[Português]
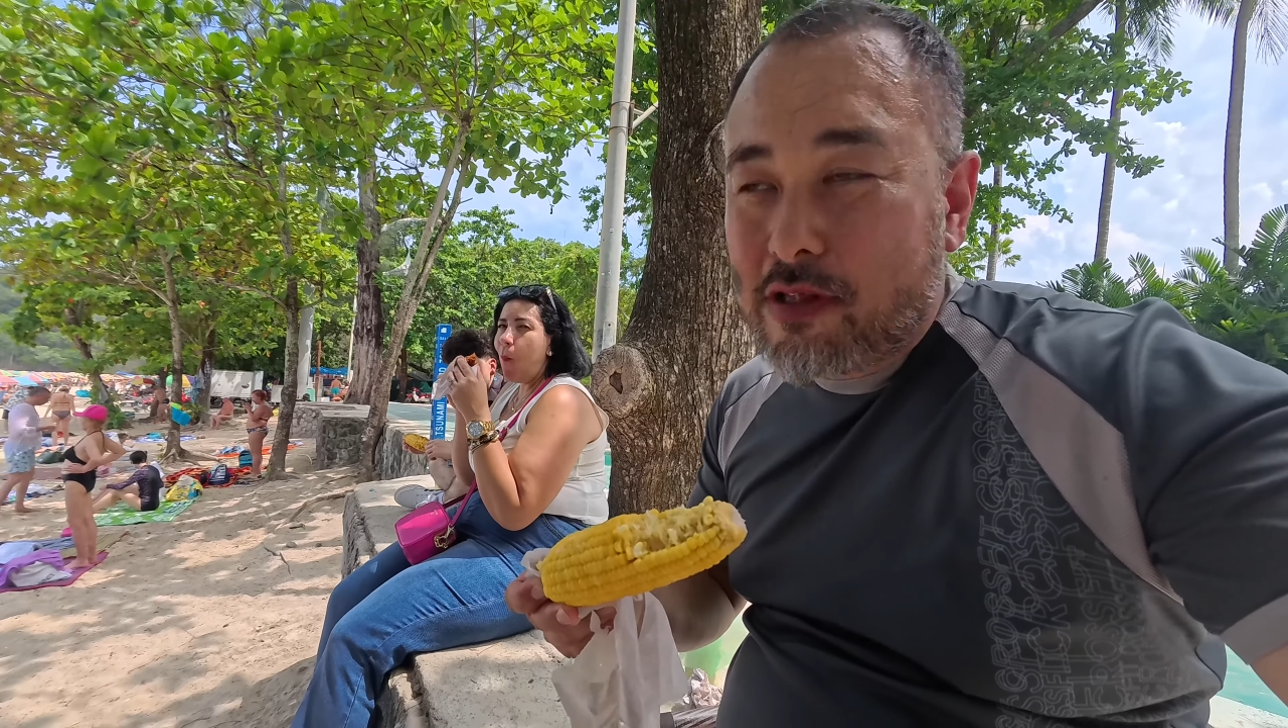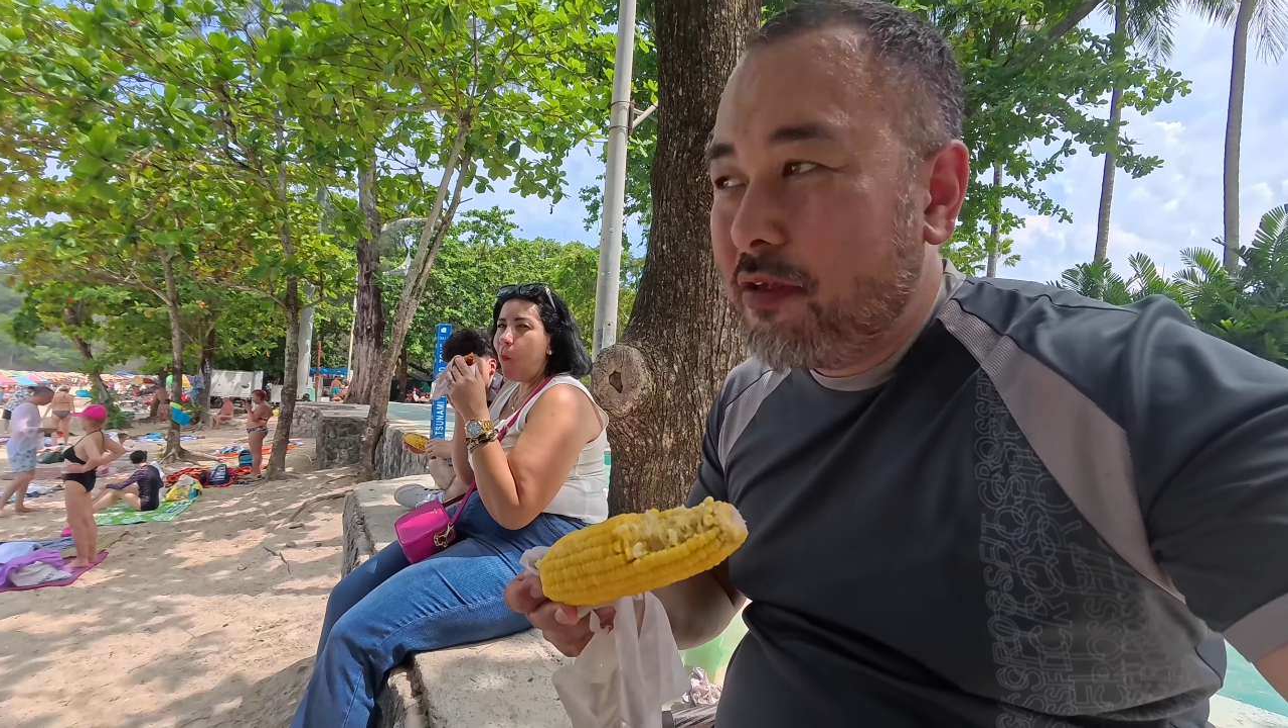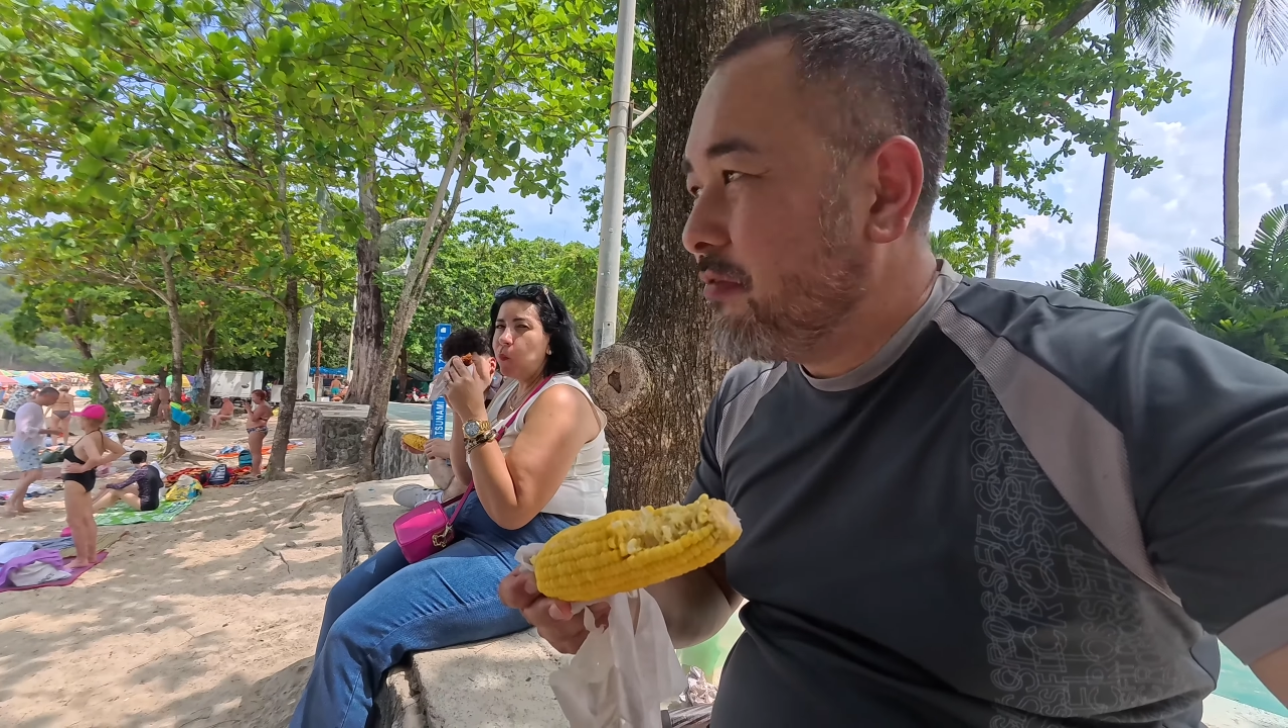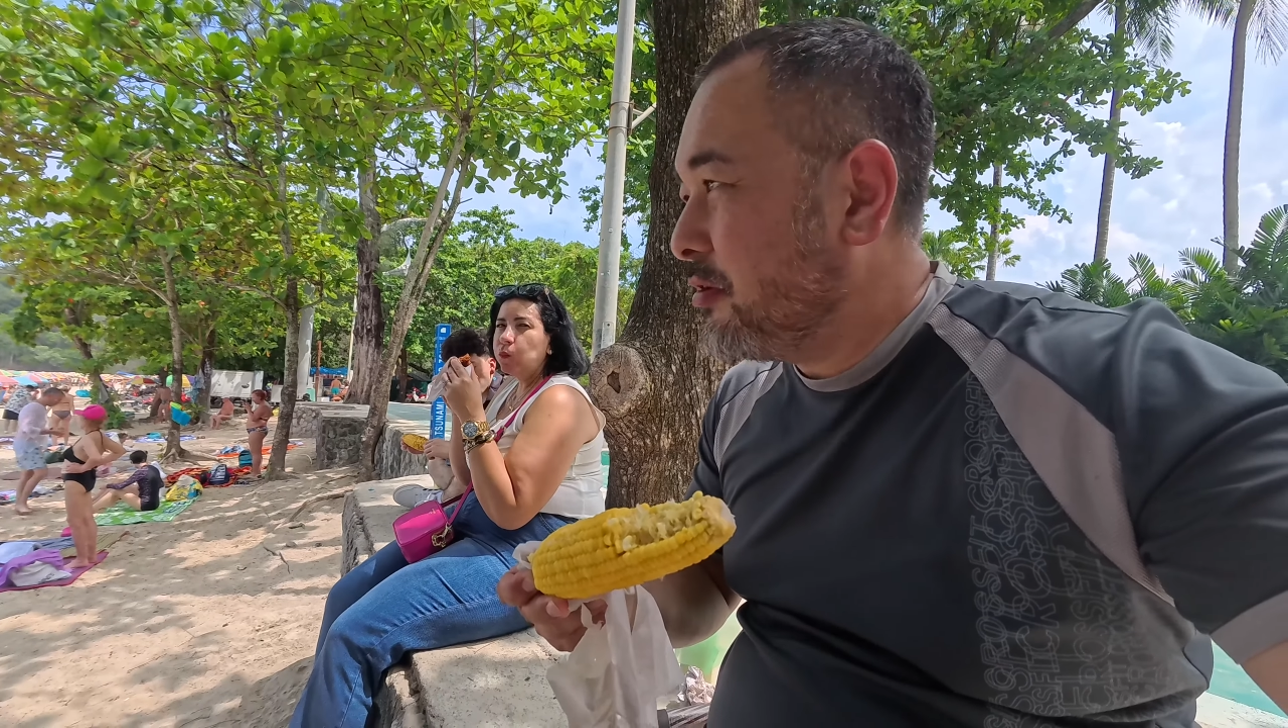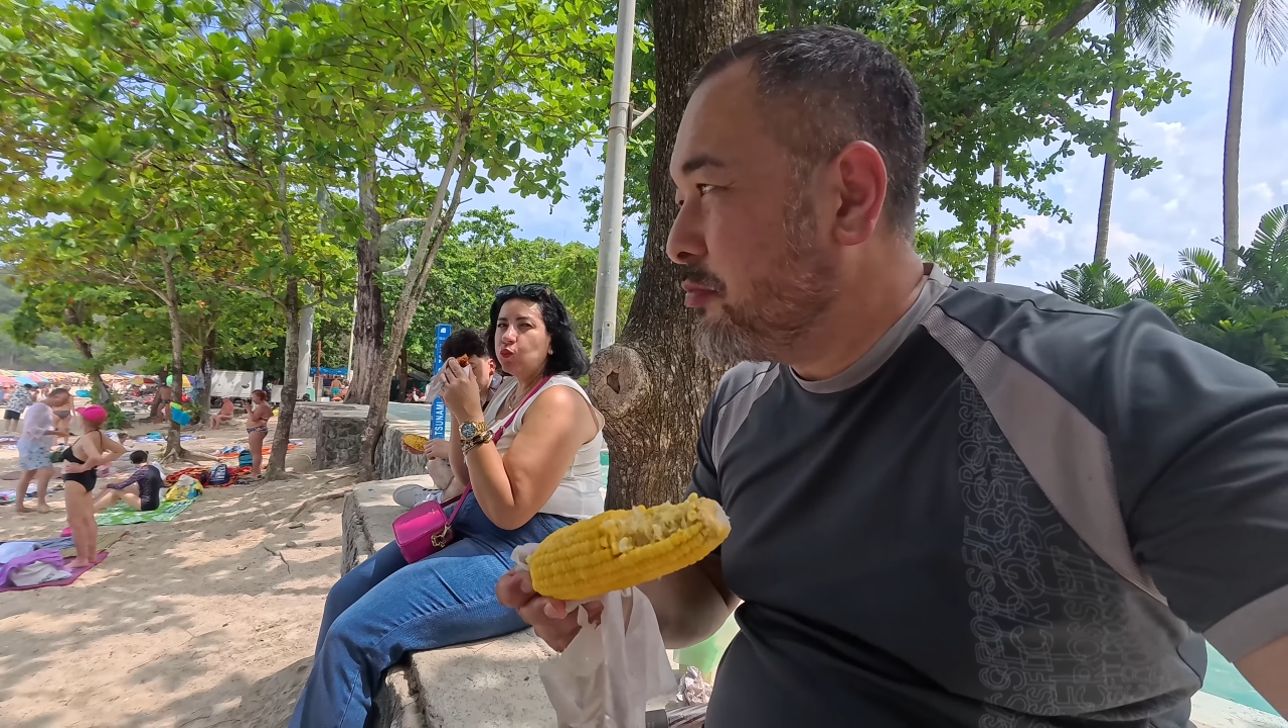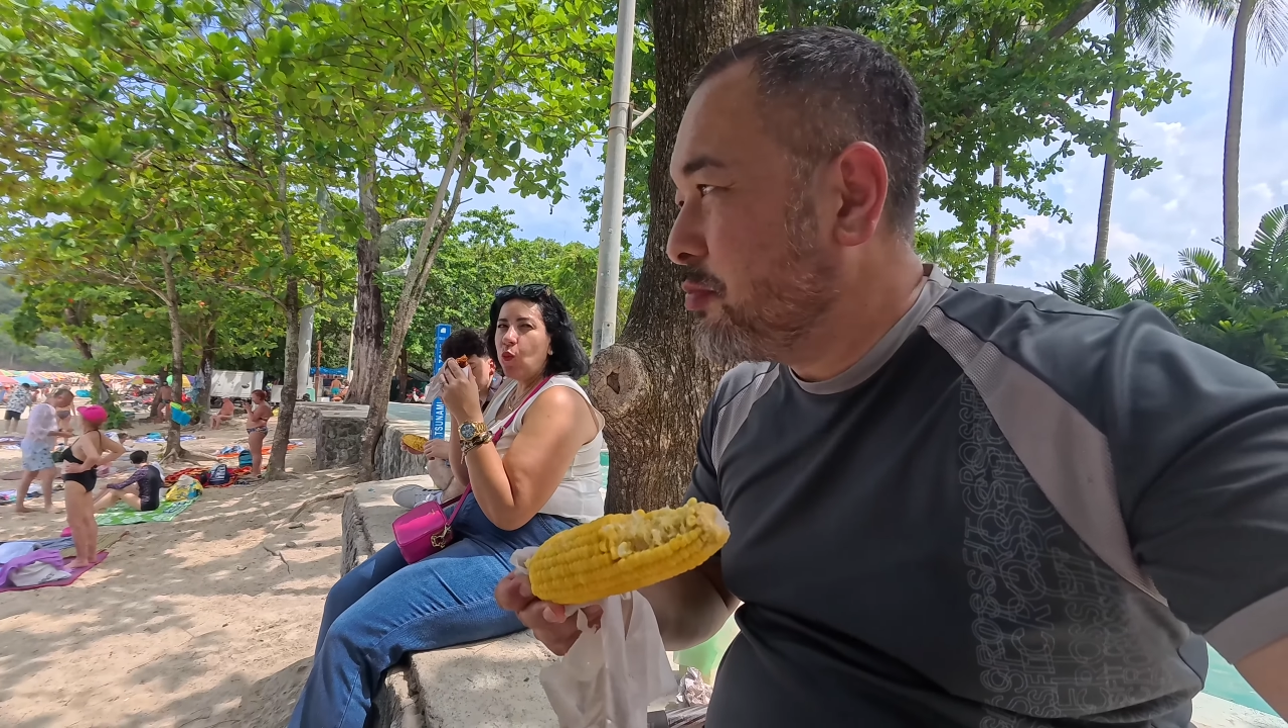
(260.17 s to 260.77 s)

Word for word: e vamos